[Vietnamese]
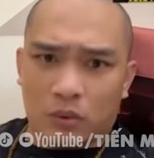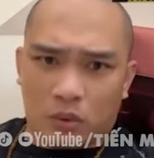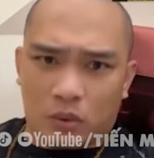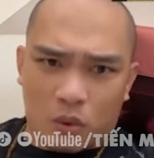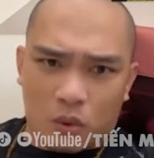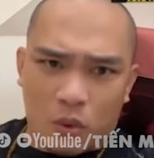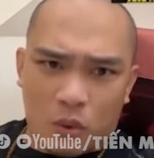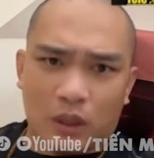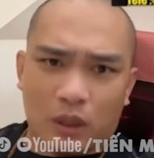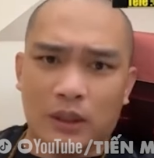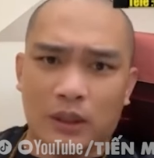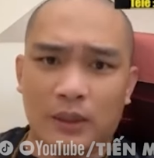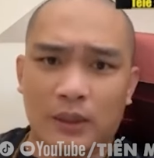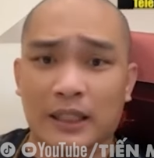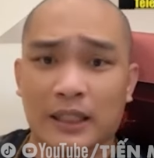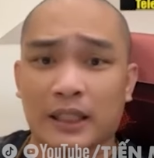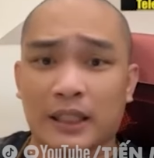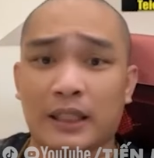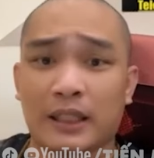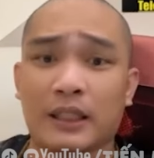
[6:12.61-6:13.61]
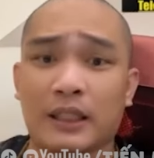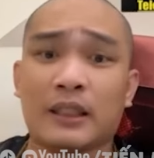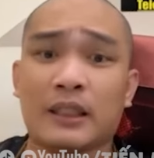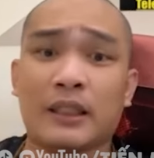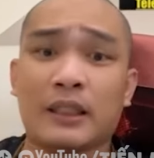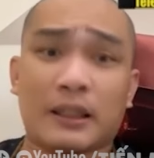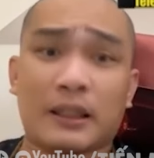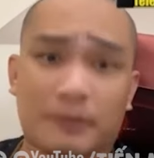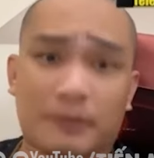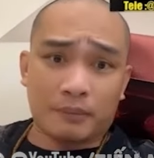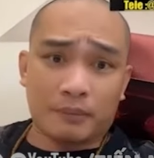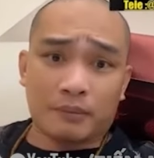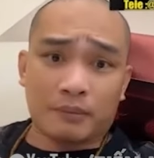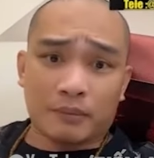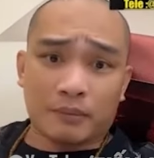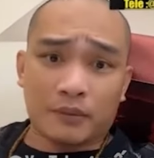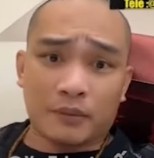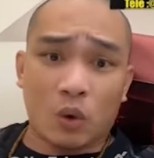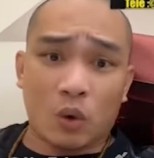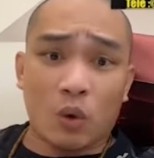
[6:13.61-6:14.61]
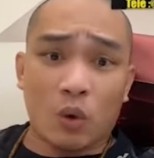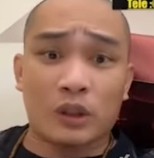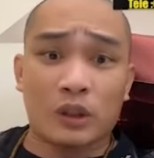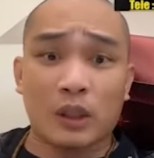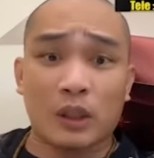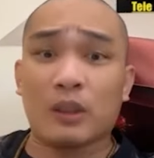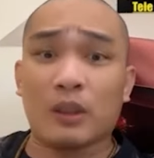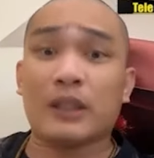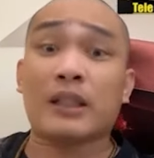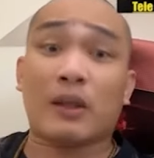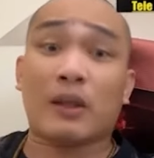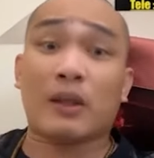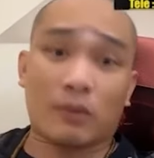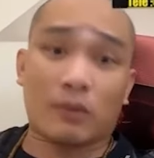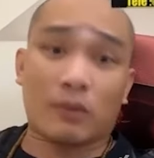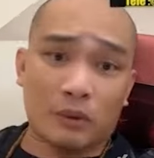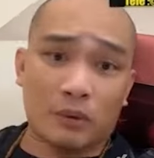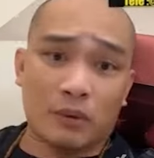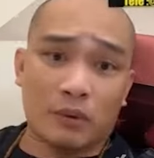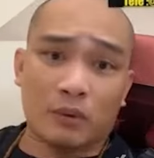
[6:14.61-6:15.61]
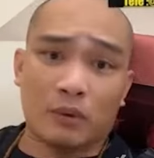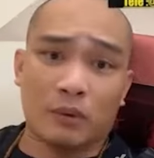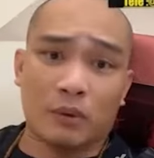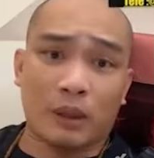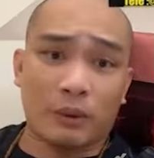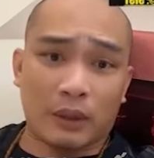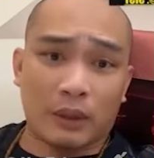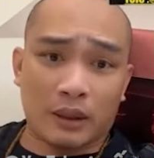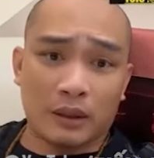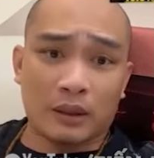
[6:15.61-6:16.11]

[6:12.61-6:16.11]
của triều đại nhà Lý nhé cô cháu lấy nhau loạn luân